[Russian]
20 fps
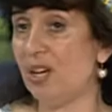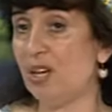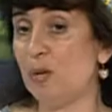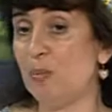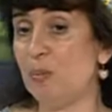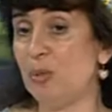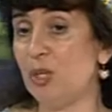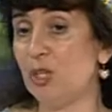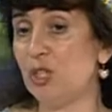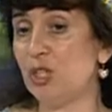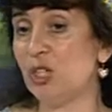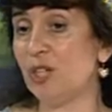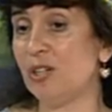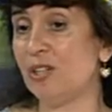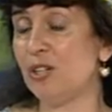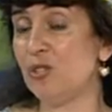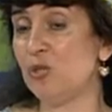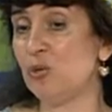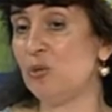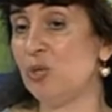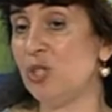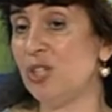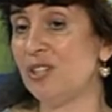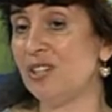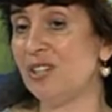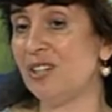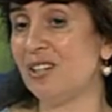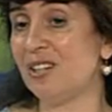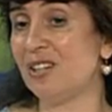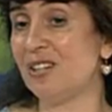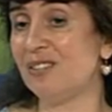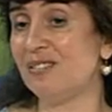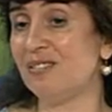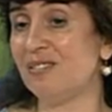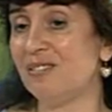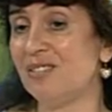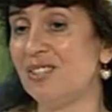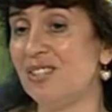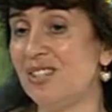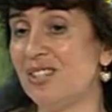приезжала чудесная
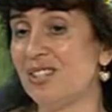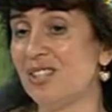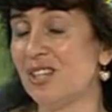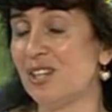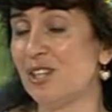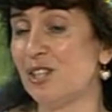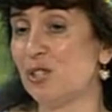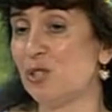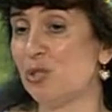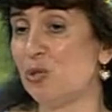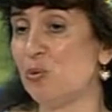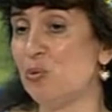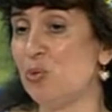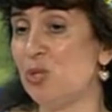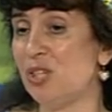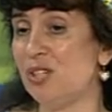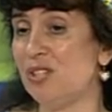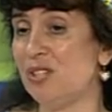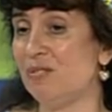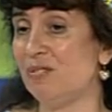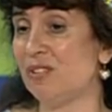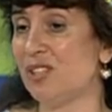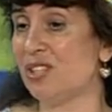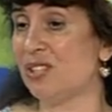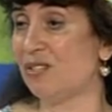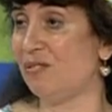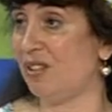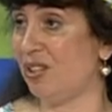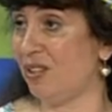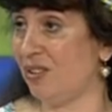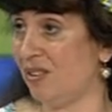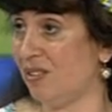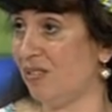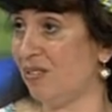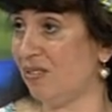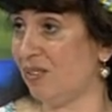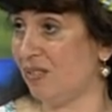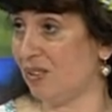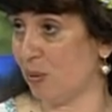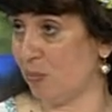детская студия «Девоцвет»,
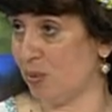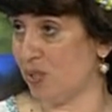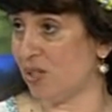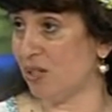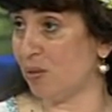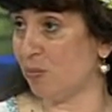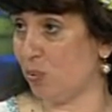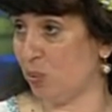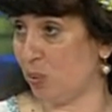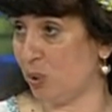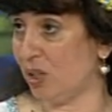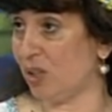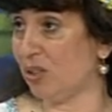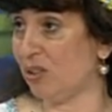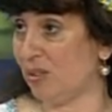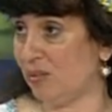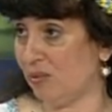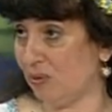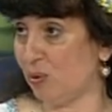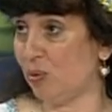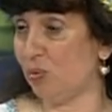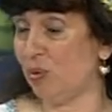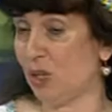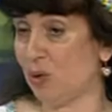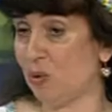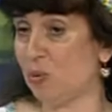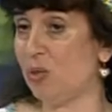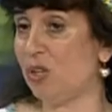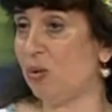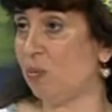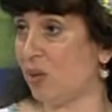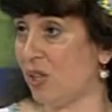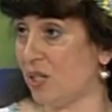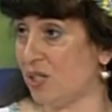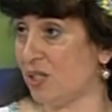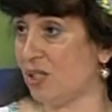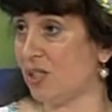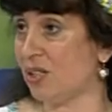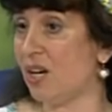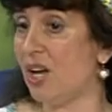там, где работает ну, народный
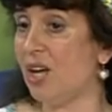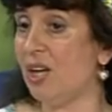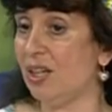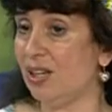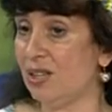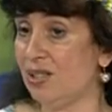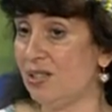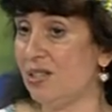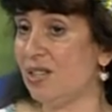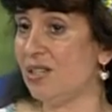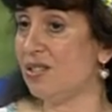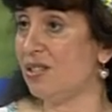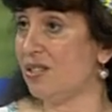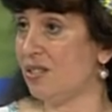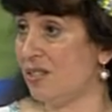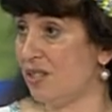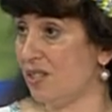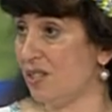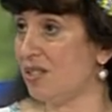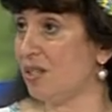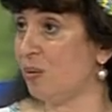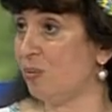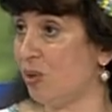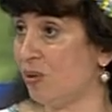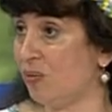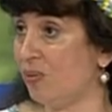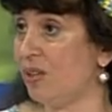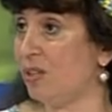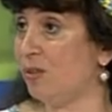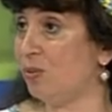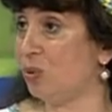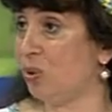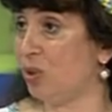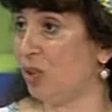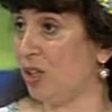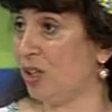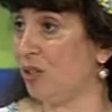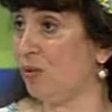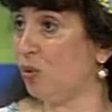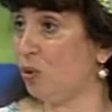мастер, и дети детям давали вот
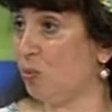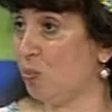такие вот